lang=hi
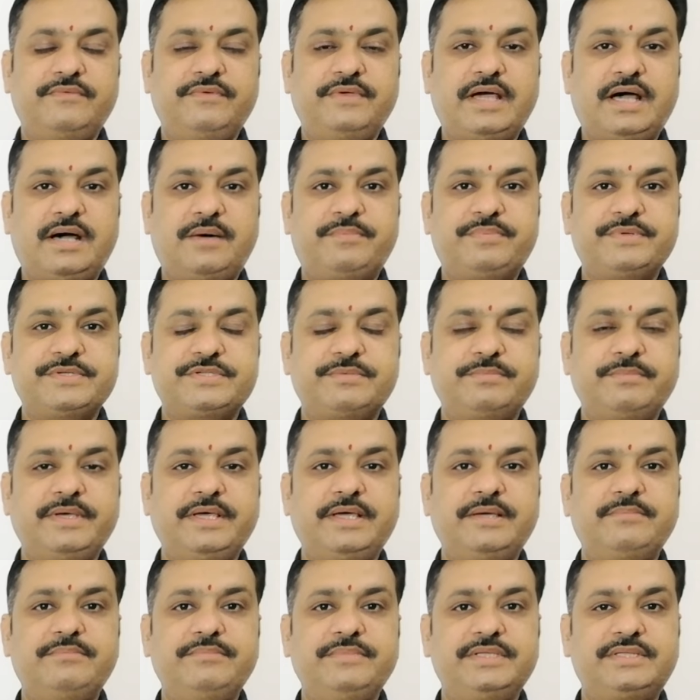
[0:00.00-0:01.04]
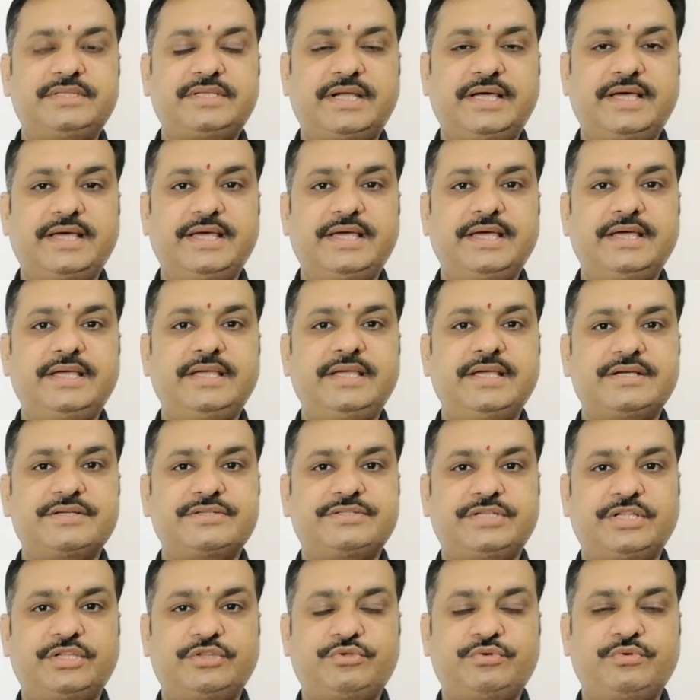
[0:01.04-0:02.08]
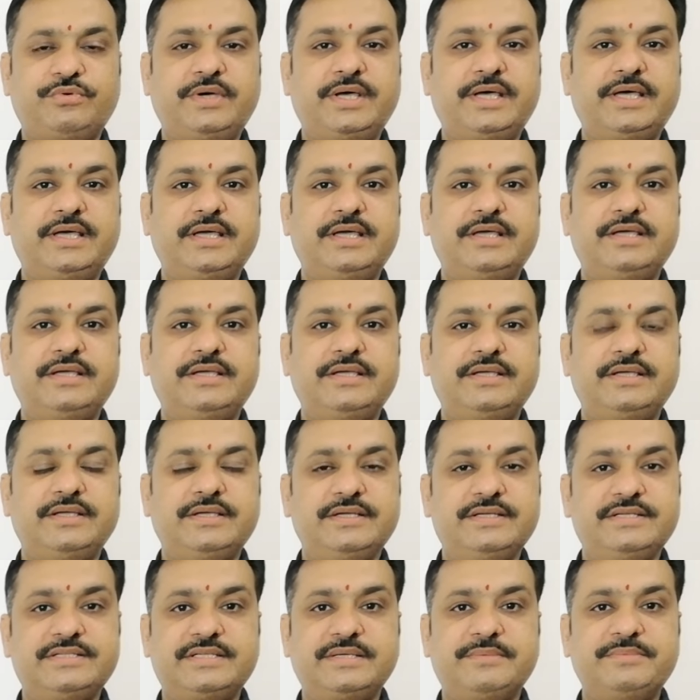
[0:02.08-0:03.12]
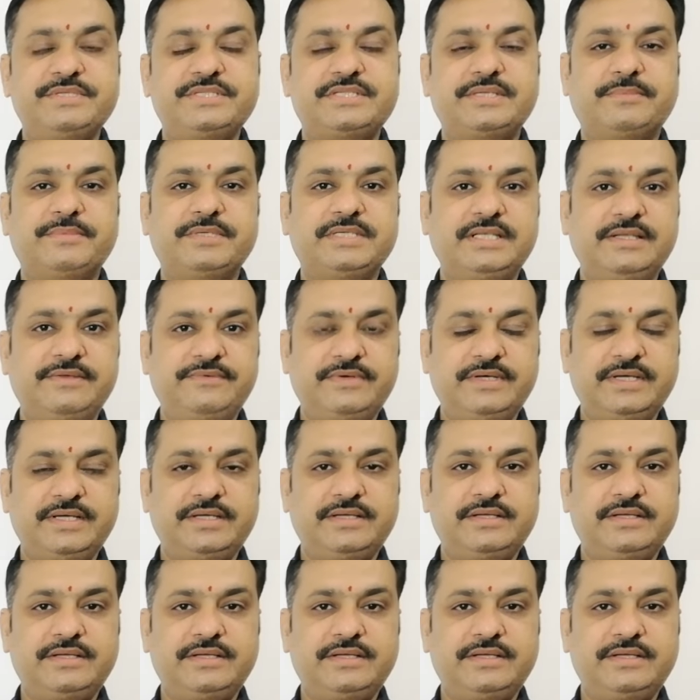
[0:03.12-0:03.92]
वे आपस में मित्र हैं या शत्रु हैं इसे भी समझ लें